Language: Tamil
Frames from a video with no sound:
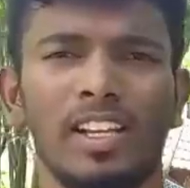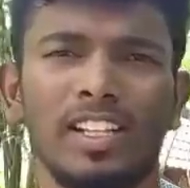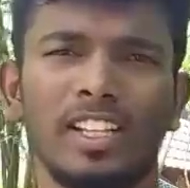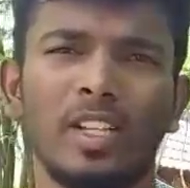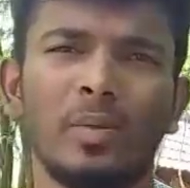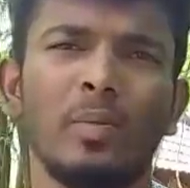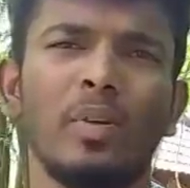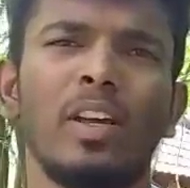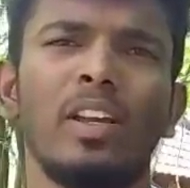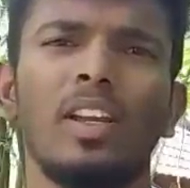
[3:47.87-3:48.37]

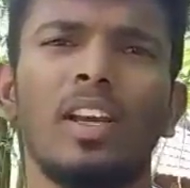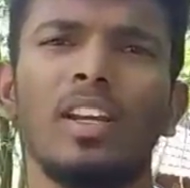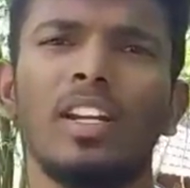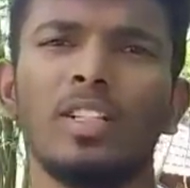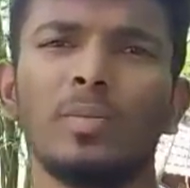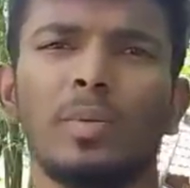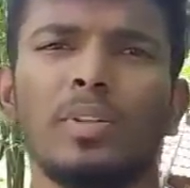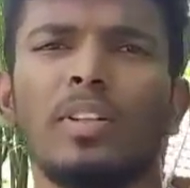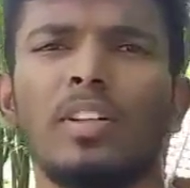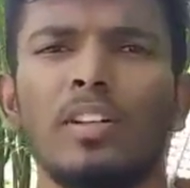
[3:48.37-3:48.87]
இந்த மாதிரி
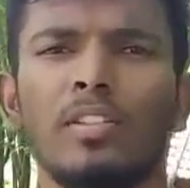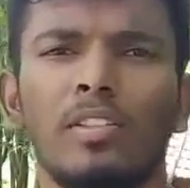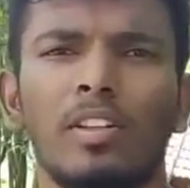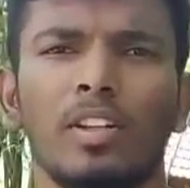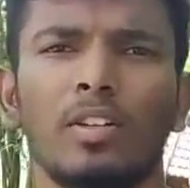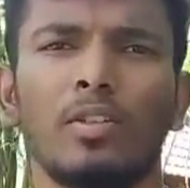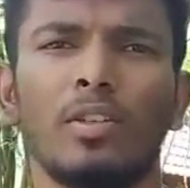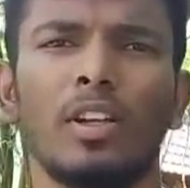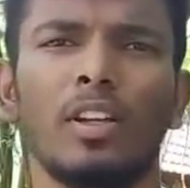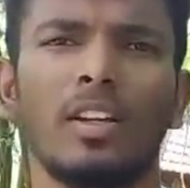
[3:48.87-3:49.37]
அன்எக்ஸ்பெக்டடாக
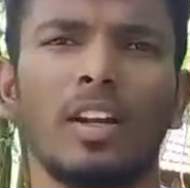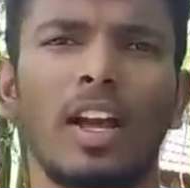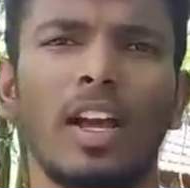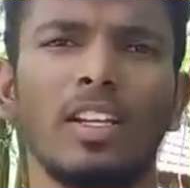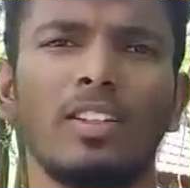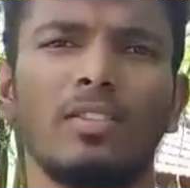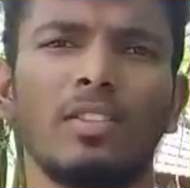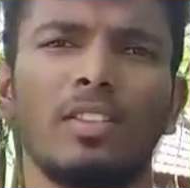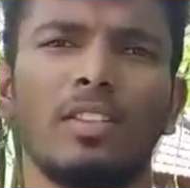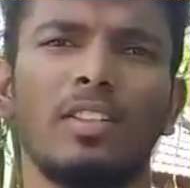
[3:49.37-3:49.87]
வரக்கூடிய
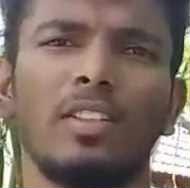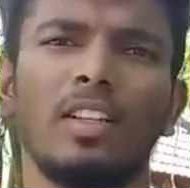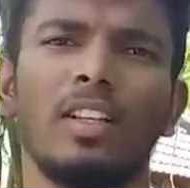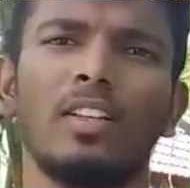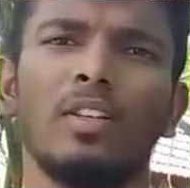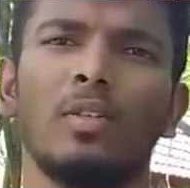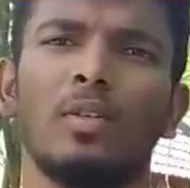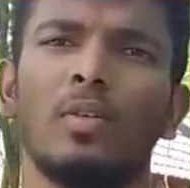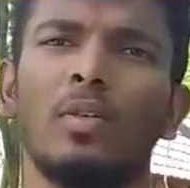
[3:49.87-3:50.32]
நாய்ஸ் வந்துட்டு அந்த